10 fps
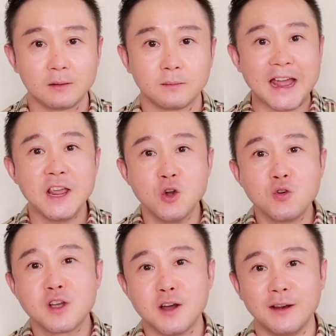才
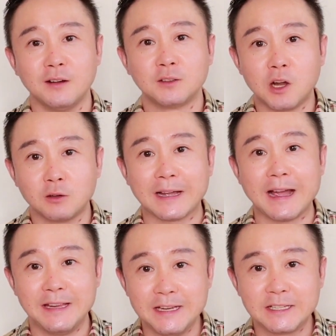有可能到
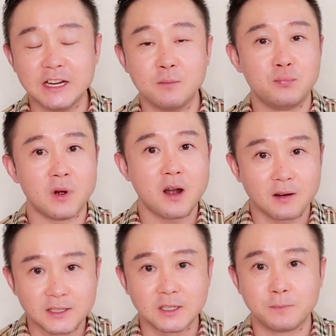达疫情不
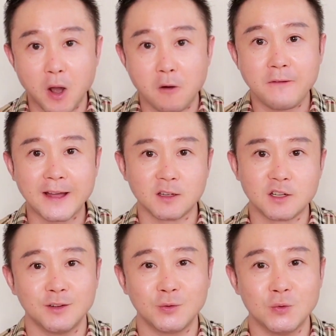二次爆发的
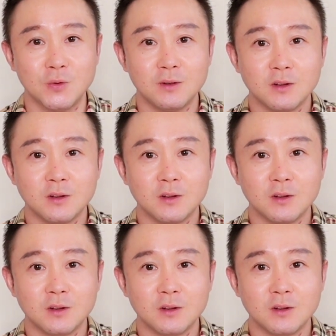程度。